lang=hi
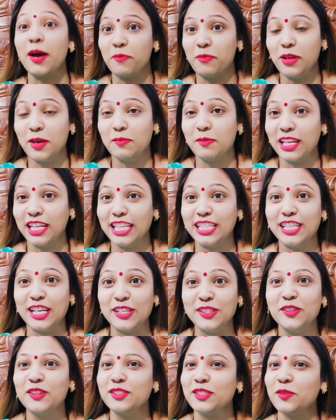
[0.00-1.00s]
आपने हमारे
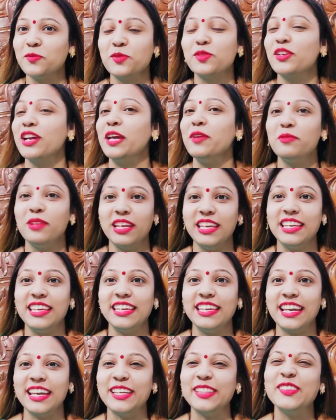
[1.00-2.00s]
चैनल को सब्सक्राइब नहीं
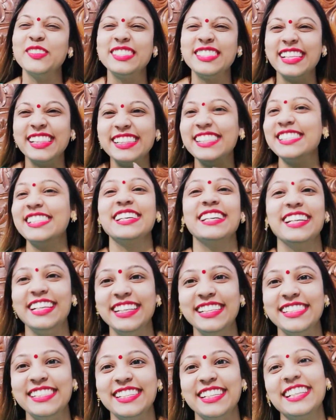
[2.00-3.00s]
किया है तो जल्दी से कर
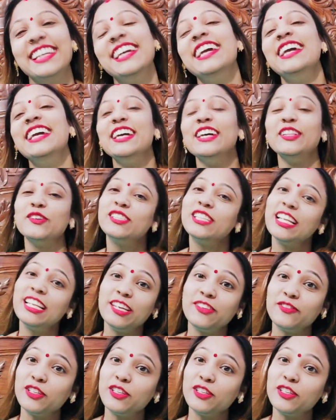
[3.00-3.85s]
लीजिए तो चलिए